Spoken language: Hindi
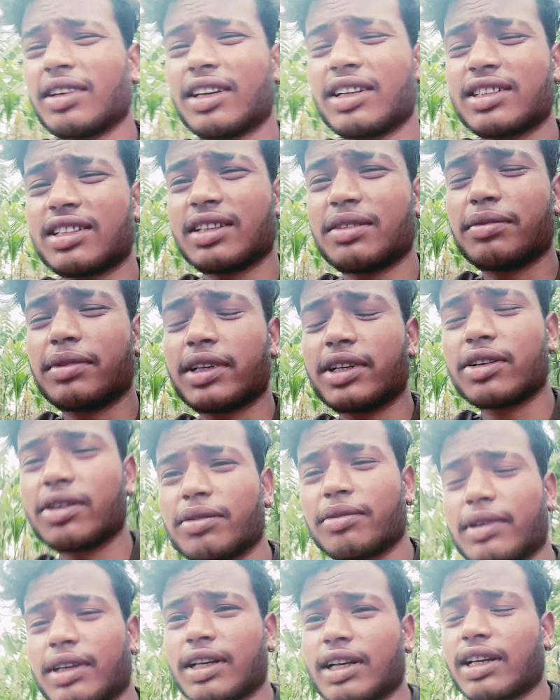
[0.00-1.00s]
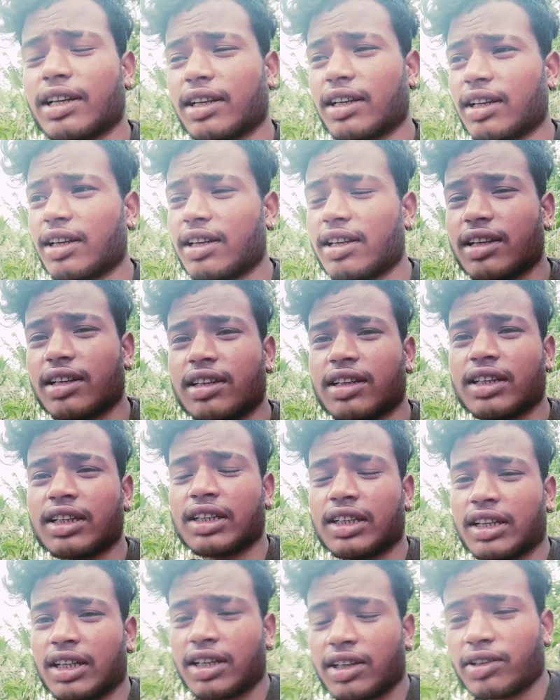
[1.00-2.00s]
ऐसे वीडियो बनाने के लिए
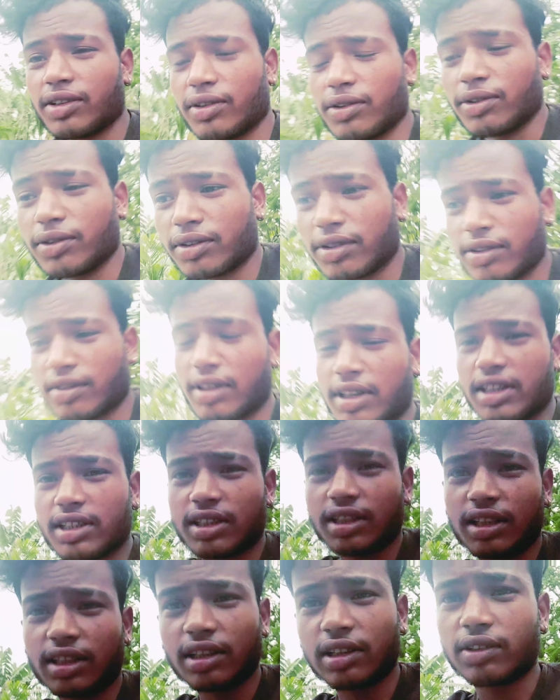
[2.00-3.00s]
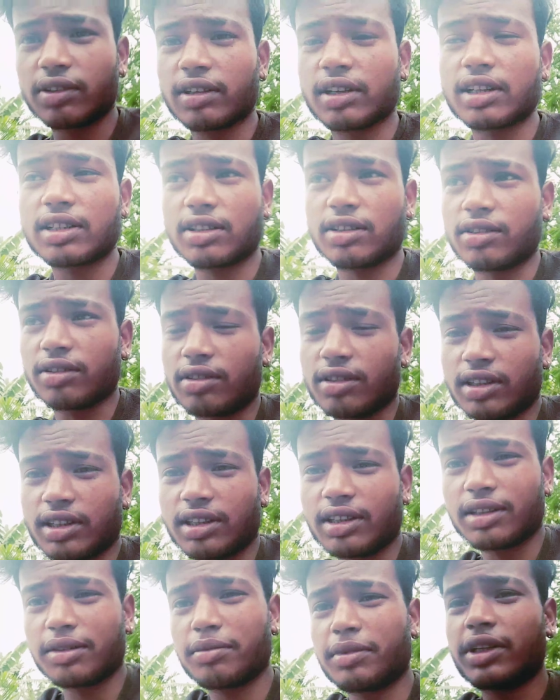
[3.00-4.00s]
तो और तो नहीं चाहता हूँ गैस और
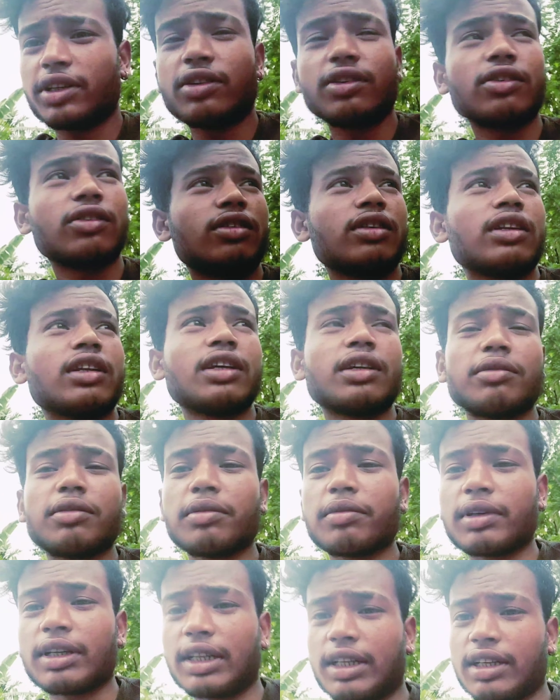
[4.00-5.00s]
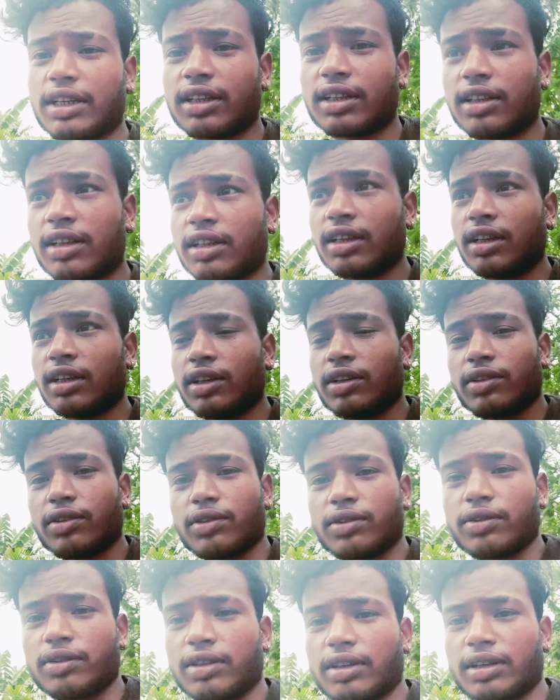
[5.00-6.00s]
ये वीडियो और नहीं भी बनेगा
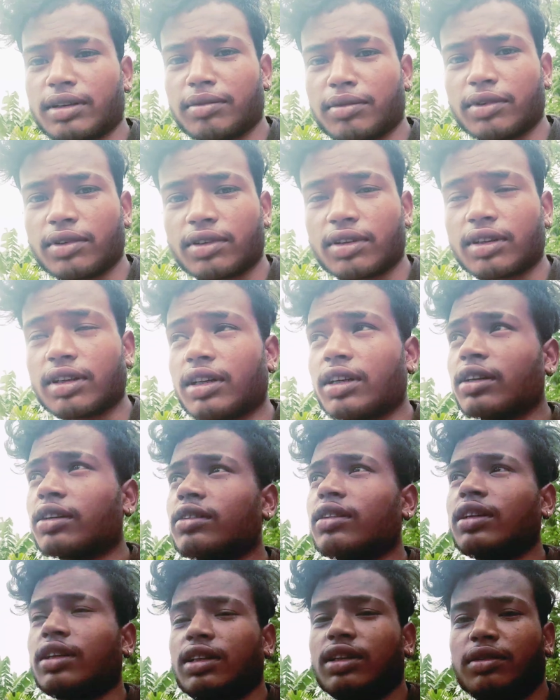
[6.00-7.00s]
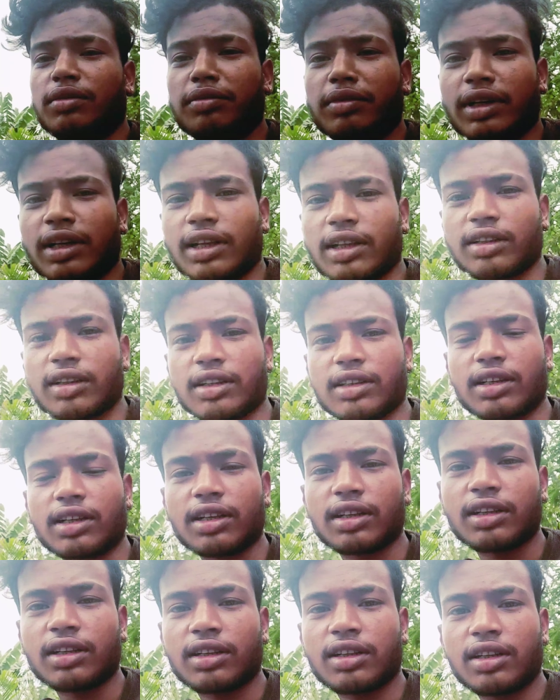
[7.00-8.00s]
तो ये हम लोग का उधर बनाता था